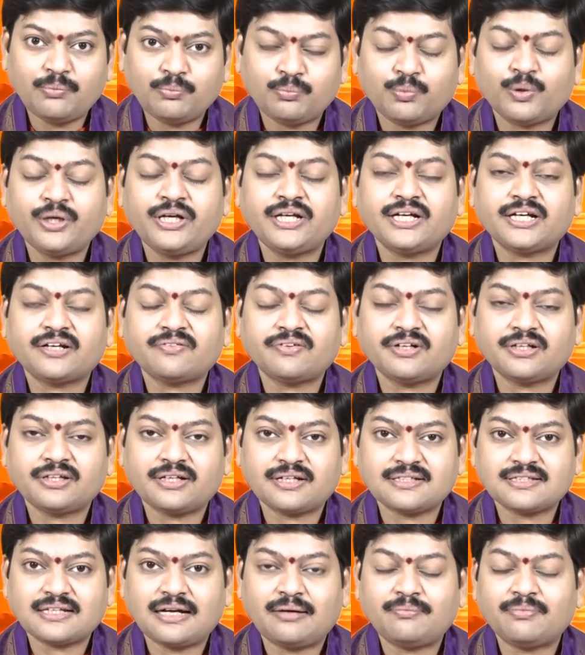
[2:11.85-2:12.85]
పోయినటువంటి
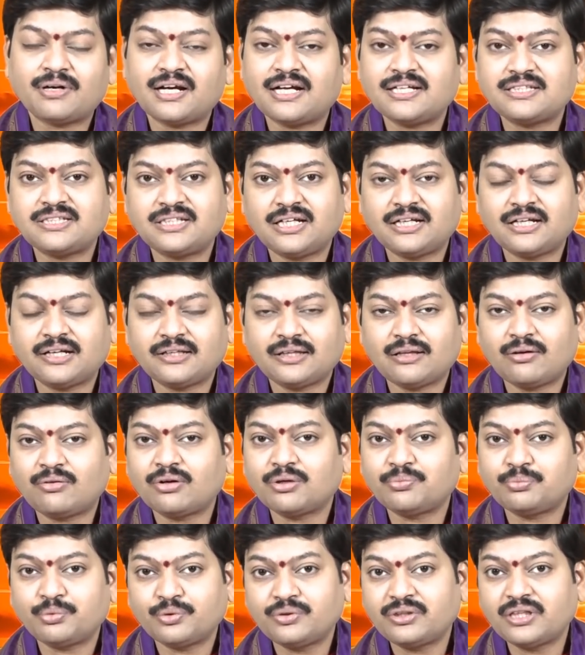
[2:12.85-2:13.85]
తన సామ్రాజ్యాన్ని అంతా
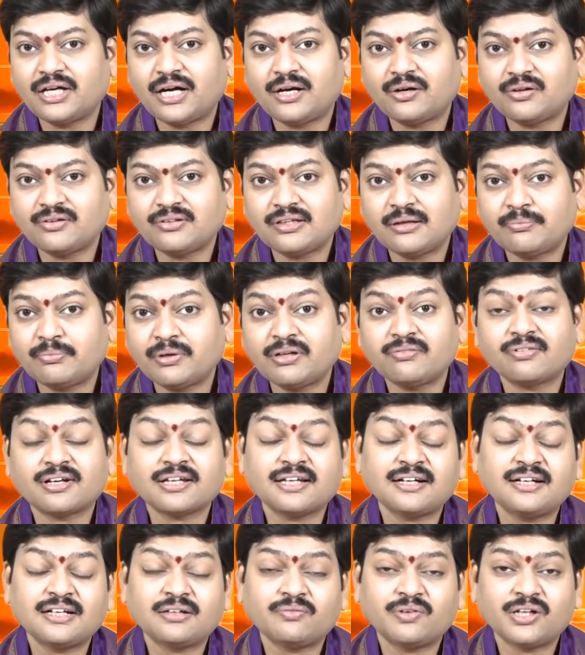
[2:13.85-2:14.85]
కూడా పొందాడు అని చెప్పని
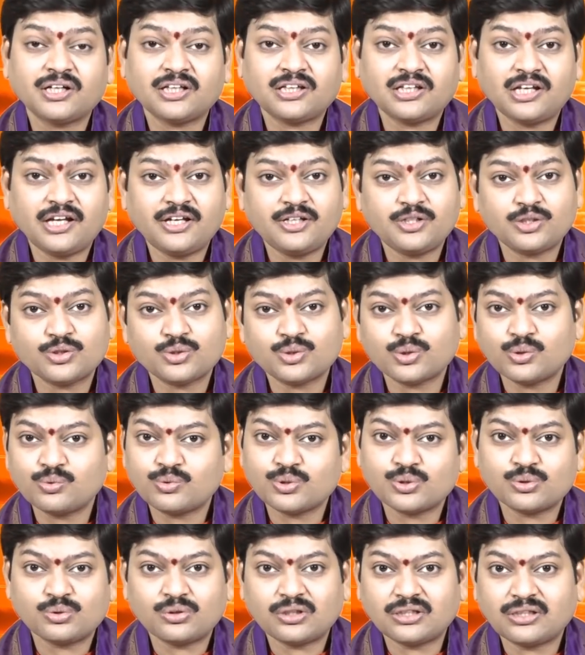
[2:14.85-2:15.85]
వ్రతకథ మనకి తెలియజేస్తూ
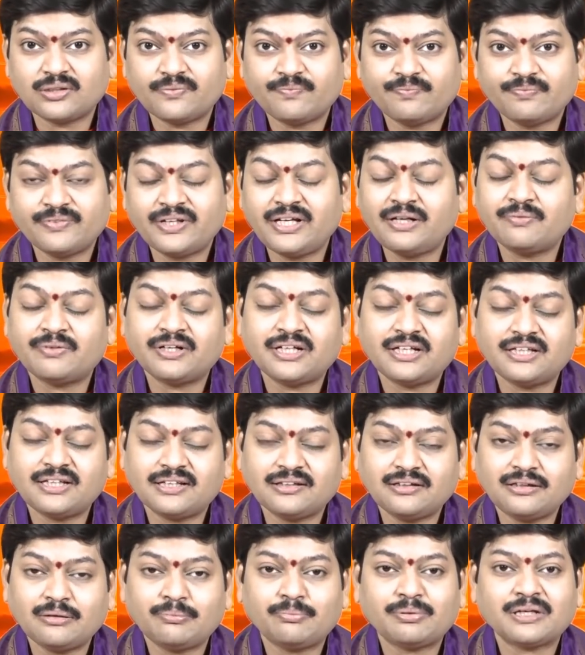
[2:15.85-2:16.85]
వస్తున్నది దీన్ని బట్టి ఇది
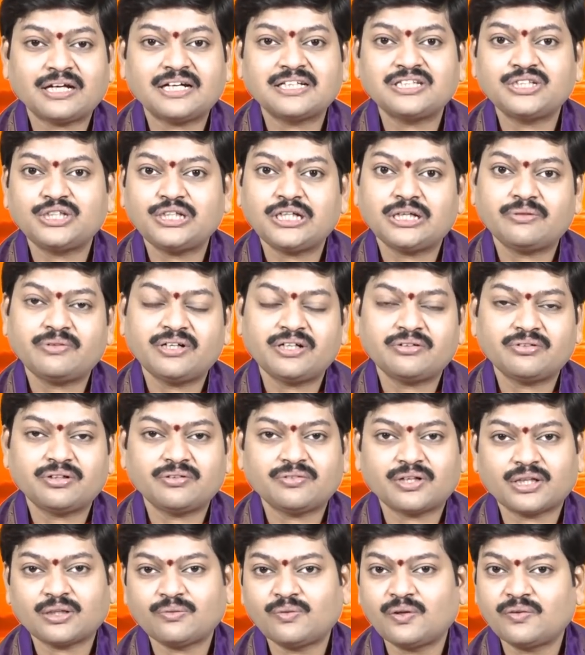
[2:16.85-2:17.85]
ఎంత ప్రాచీనమైనటువంటి
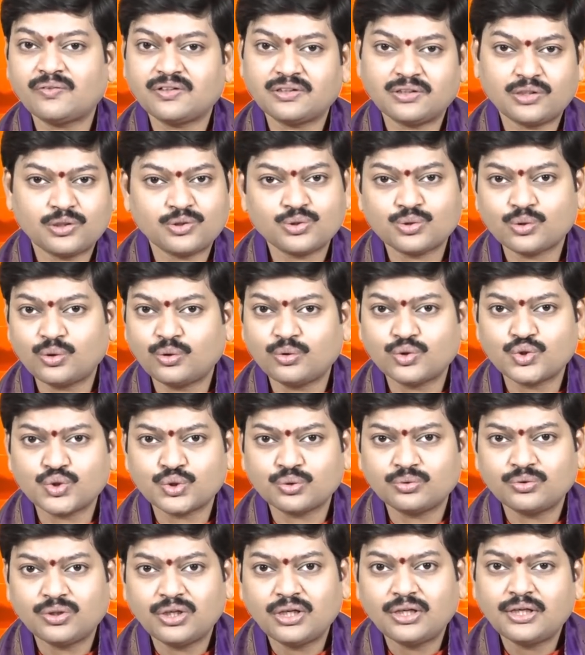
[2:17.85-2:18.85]
వ్రతమో మనం తెలుసుకోవచ్చు